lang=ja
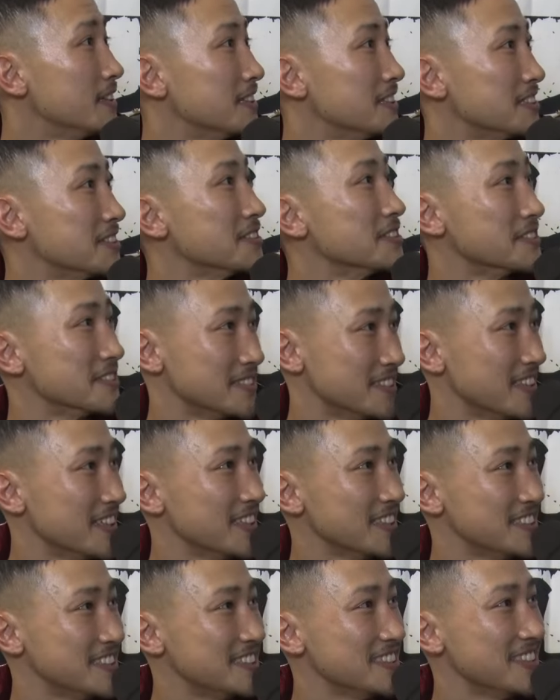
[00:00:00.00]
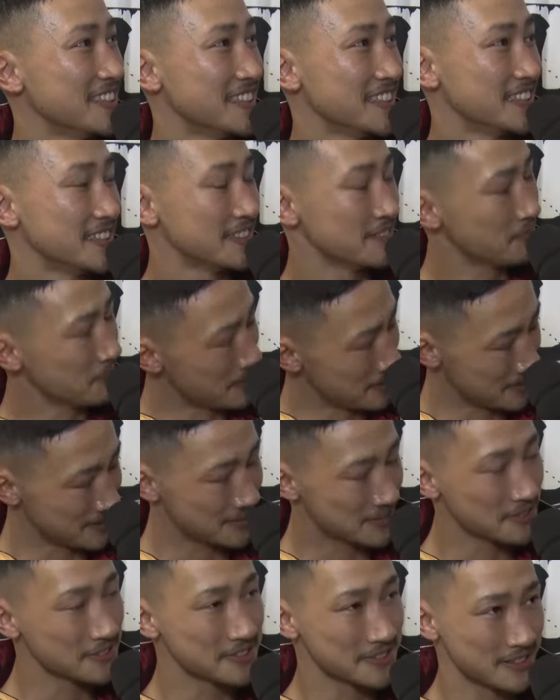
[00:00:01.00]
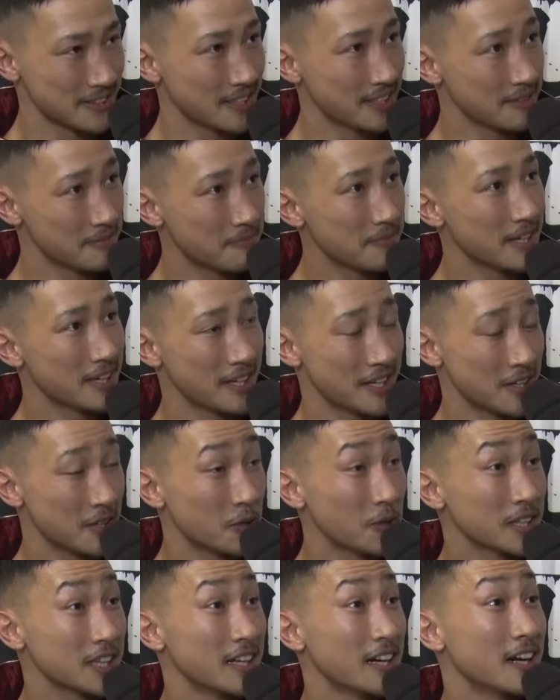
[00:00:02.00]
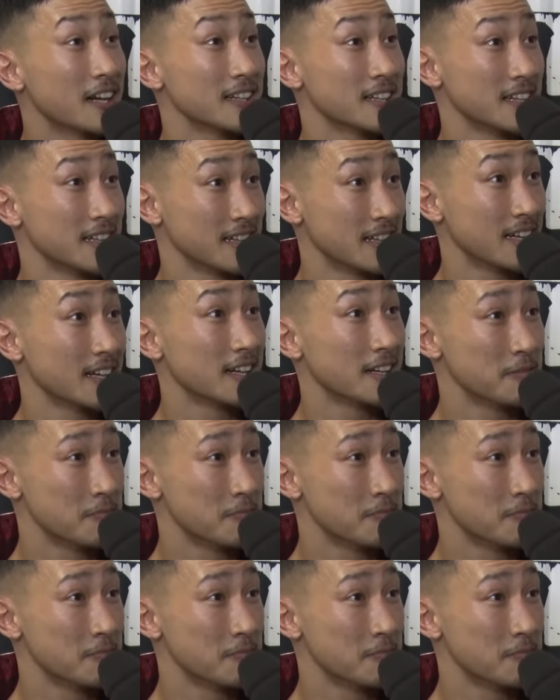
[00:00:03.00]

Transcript: そうですね失礼まあそうですねまだ終わってなかったんで